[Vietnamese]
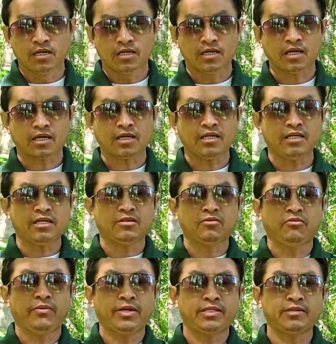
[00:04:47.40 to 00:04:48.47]
này khi
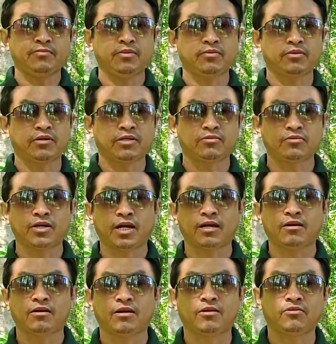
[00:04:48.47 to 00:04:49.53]
tôi facebook rồi tôi nâng
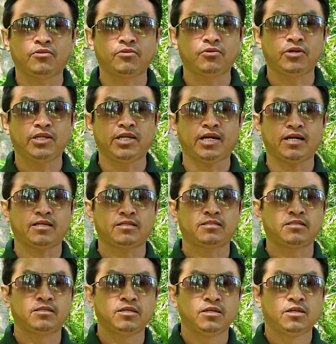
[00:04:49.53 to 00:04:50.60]
lọ yêu yêu
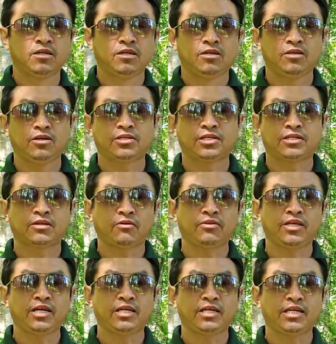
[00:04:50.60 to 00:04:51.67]
giờ chỉ tàu
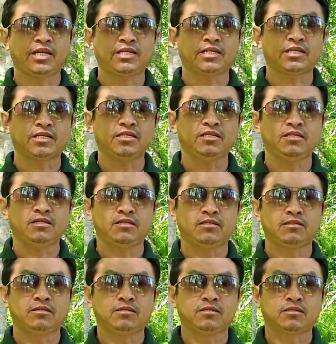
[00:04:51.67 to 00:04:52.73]
nhia chỉ này chỉ khi
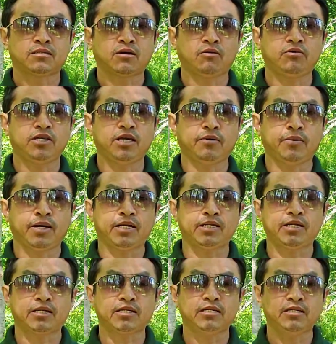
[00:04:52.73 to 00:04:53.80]
tàu nhia mà này
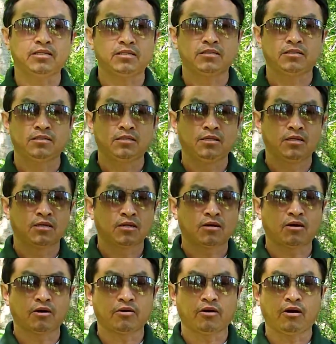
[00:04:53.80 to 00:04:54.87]
thế khi
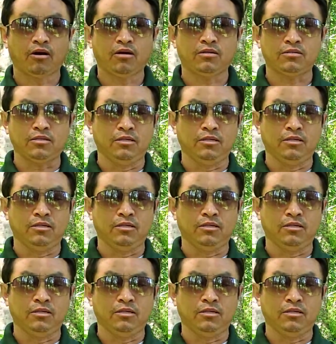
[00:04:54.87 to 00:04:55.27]
họ nó